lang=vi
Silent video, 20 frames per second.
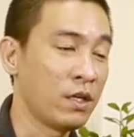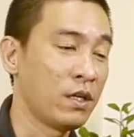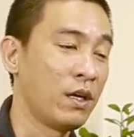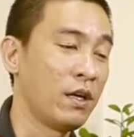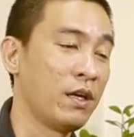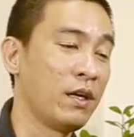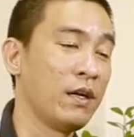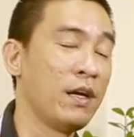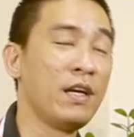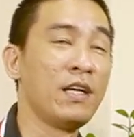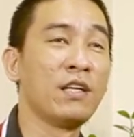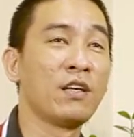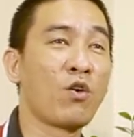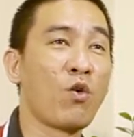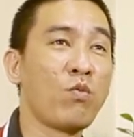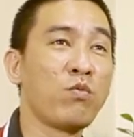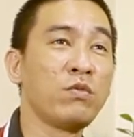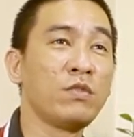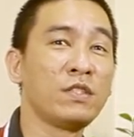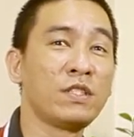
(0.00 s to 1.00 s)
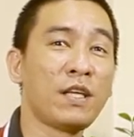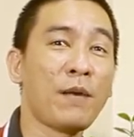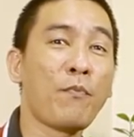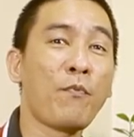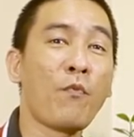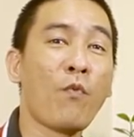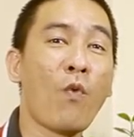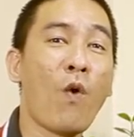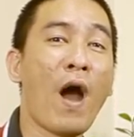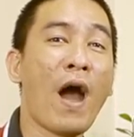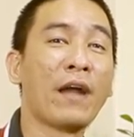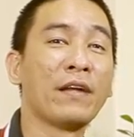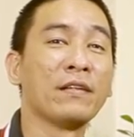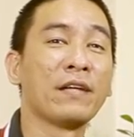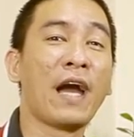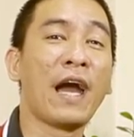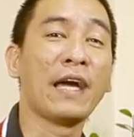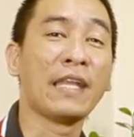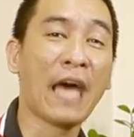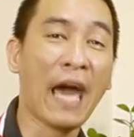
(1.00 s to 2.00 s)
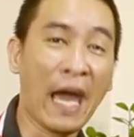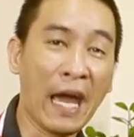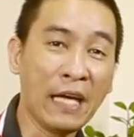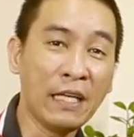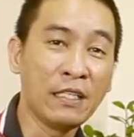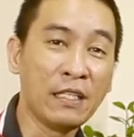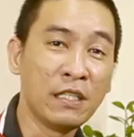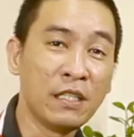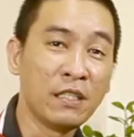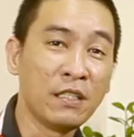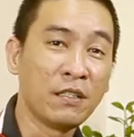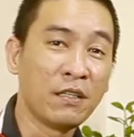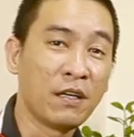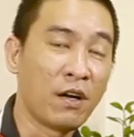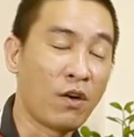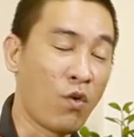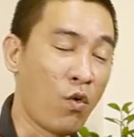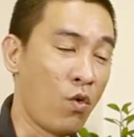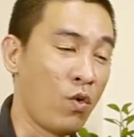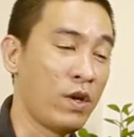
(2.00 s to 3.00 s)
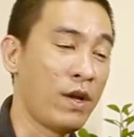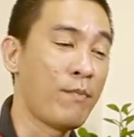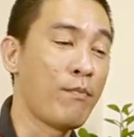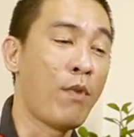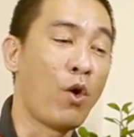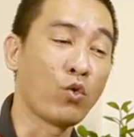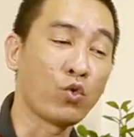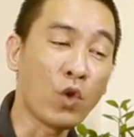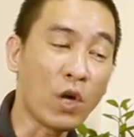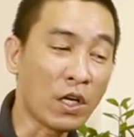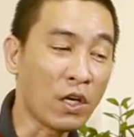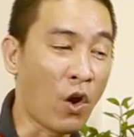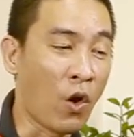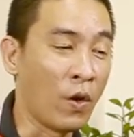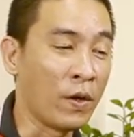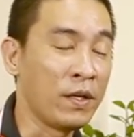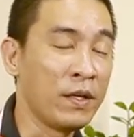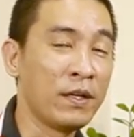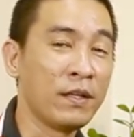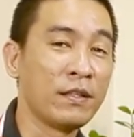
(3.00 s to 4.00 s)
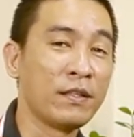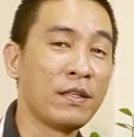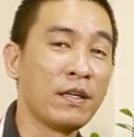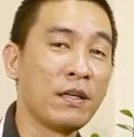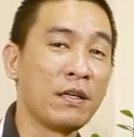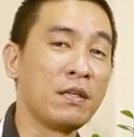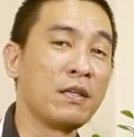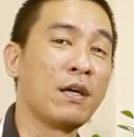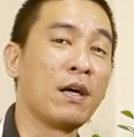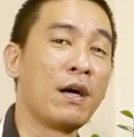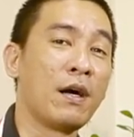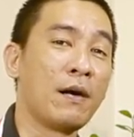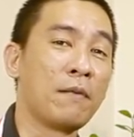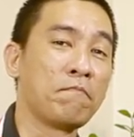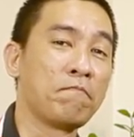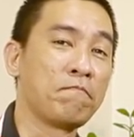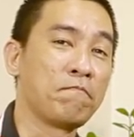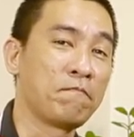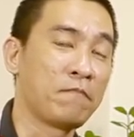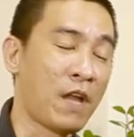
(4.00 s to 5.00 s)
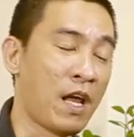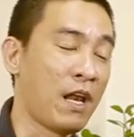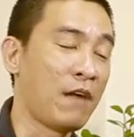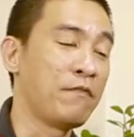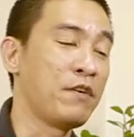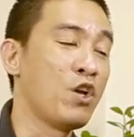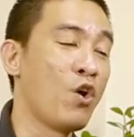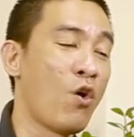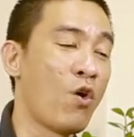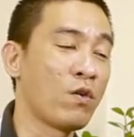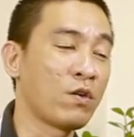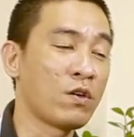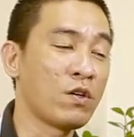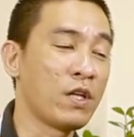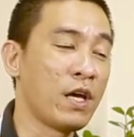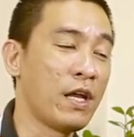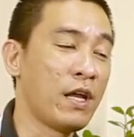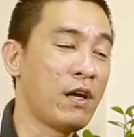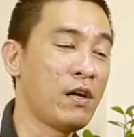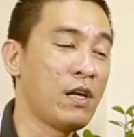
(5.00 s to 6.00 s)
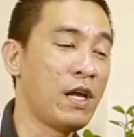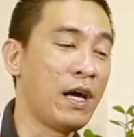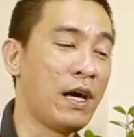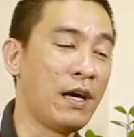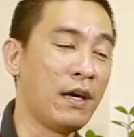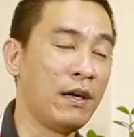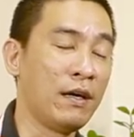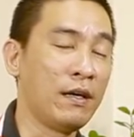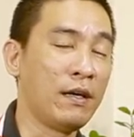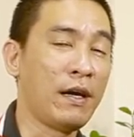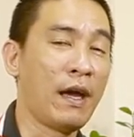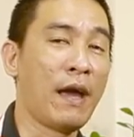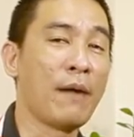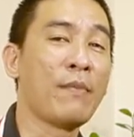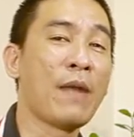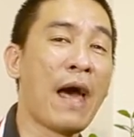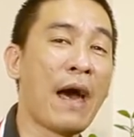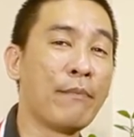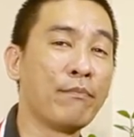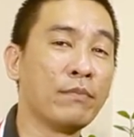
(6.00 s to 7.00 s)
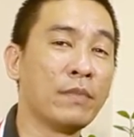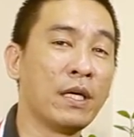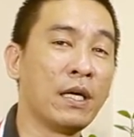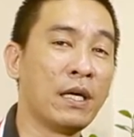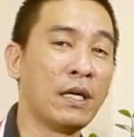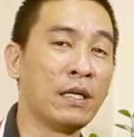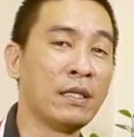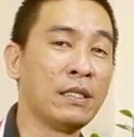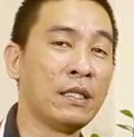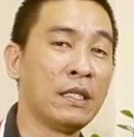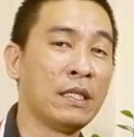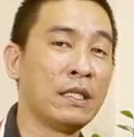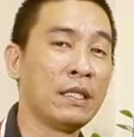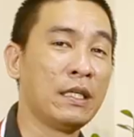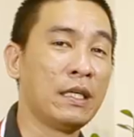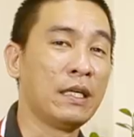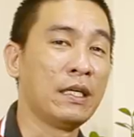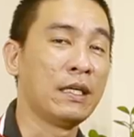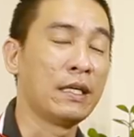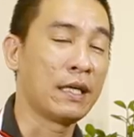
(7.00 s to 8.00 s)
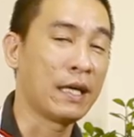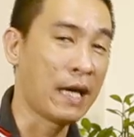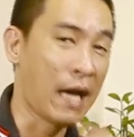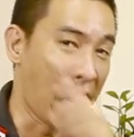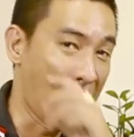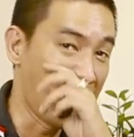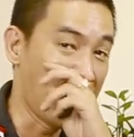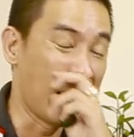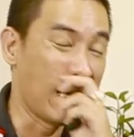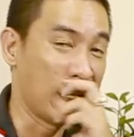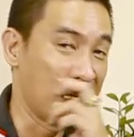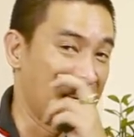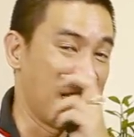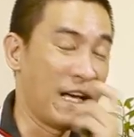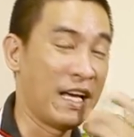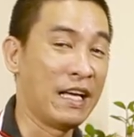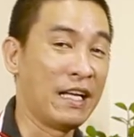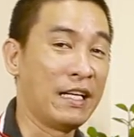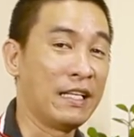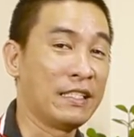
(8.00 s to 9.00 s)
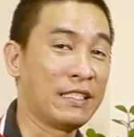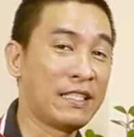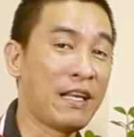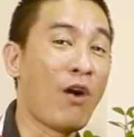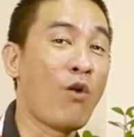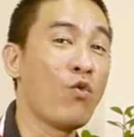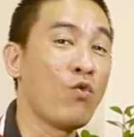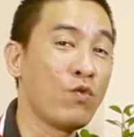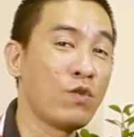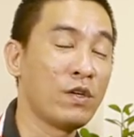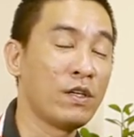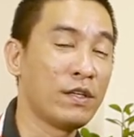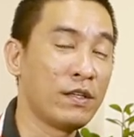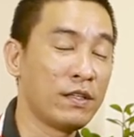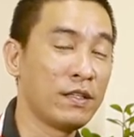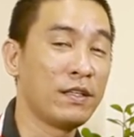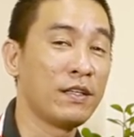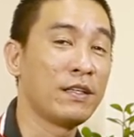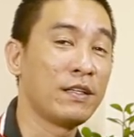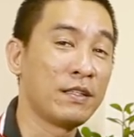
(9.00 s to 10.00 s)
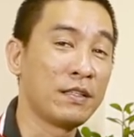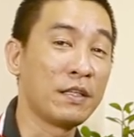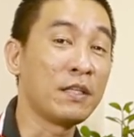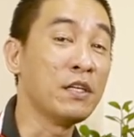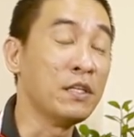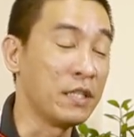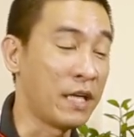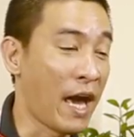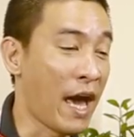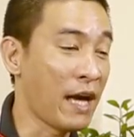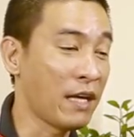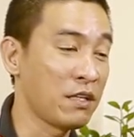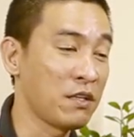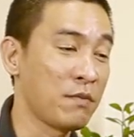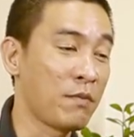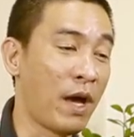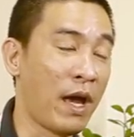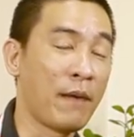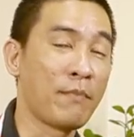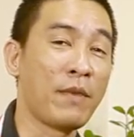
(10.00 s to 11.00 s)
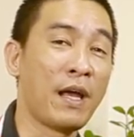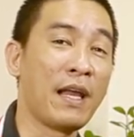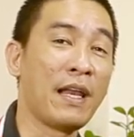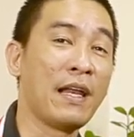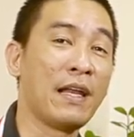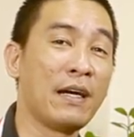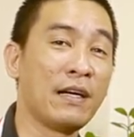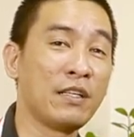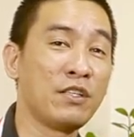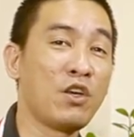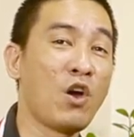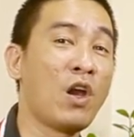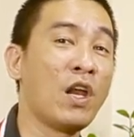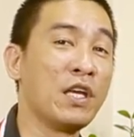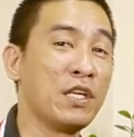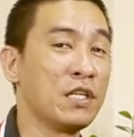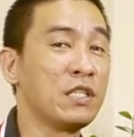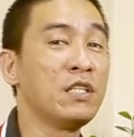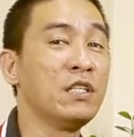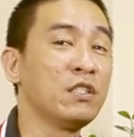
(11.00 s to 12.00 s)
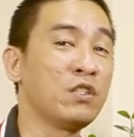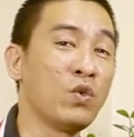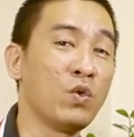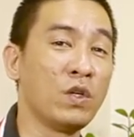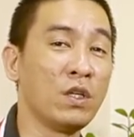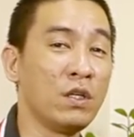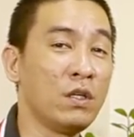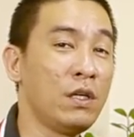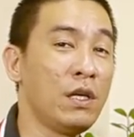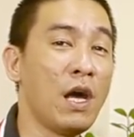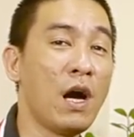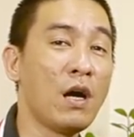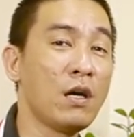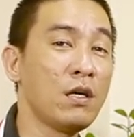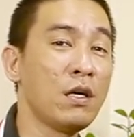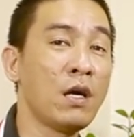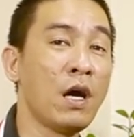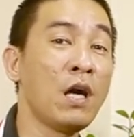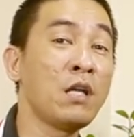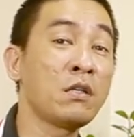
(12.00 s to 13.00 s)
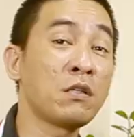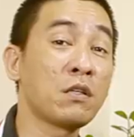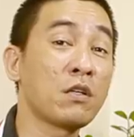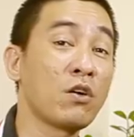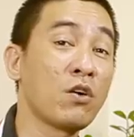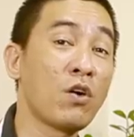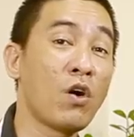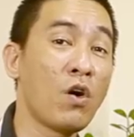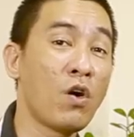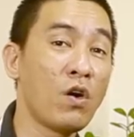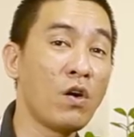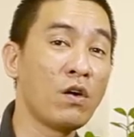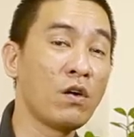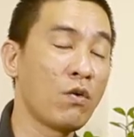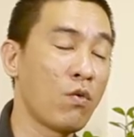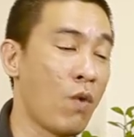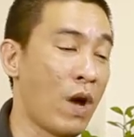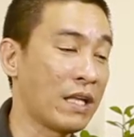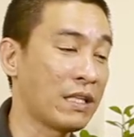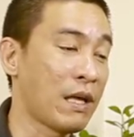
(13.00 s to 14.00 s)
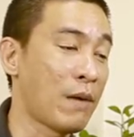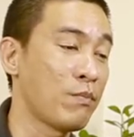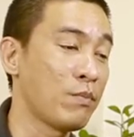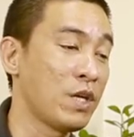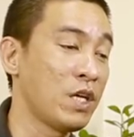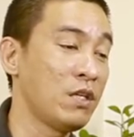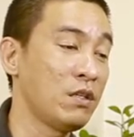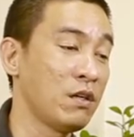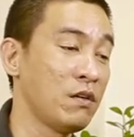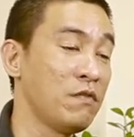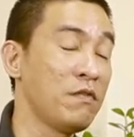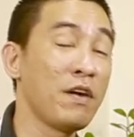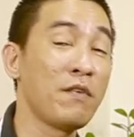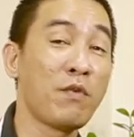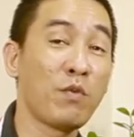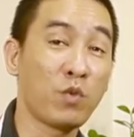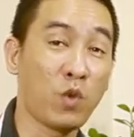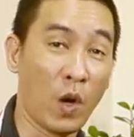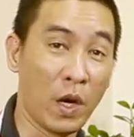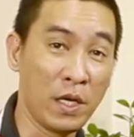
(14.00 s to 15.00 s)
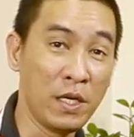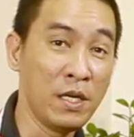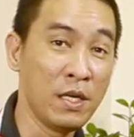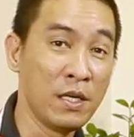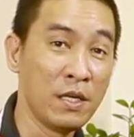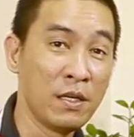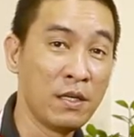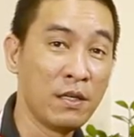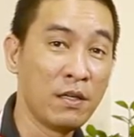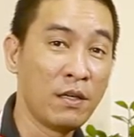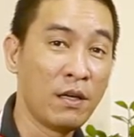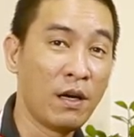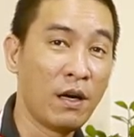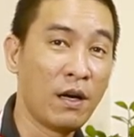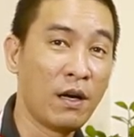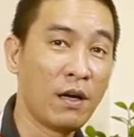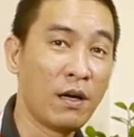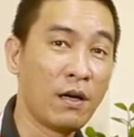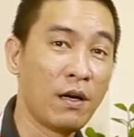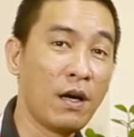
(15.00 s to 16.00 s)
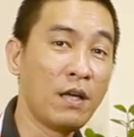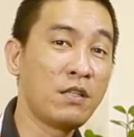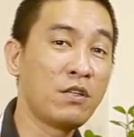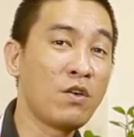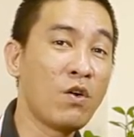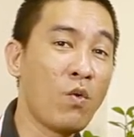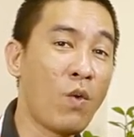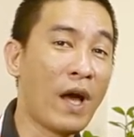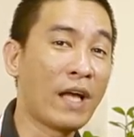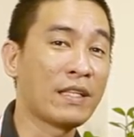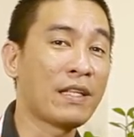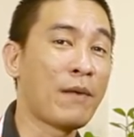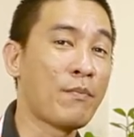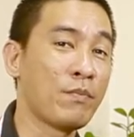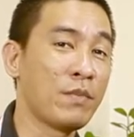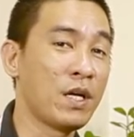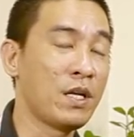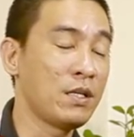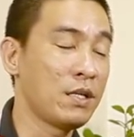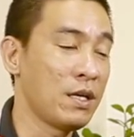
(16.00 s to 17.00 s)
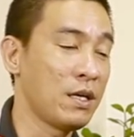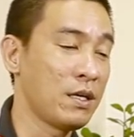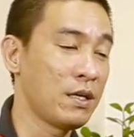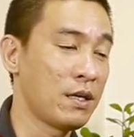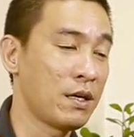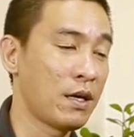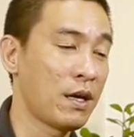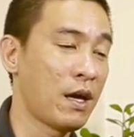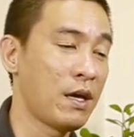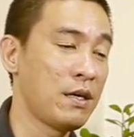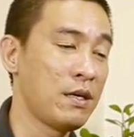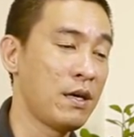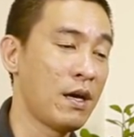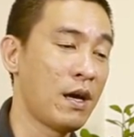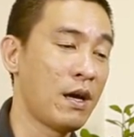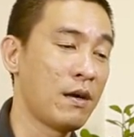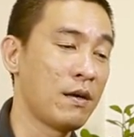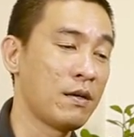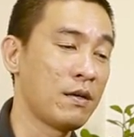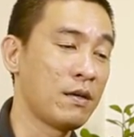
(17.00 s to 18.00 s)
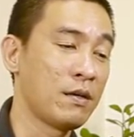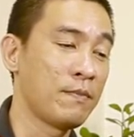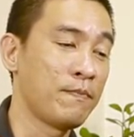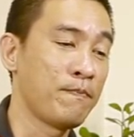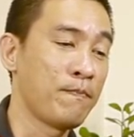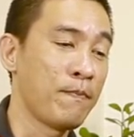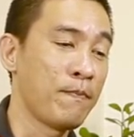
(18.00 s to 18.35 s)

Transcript: Ờ, đi cũng sắp qua được 2 tháng à, của năm Mậu Tuất rồi. Thì à, đây là video có thể nói là em làm à, à khá là là sâu uh, những người khác nhưng mà em lại là do là những người tuổi lớn ít có quan tâm đến tử vi phong thủy à, ít có quan tâm đến cái cái, cái uh,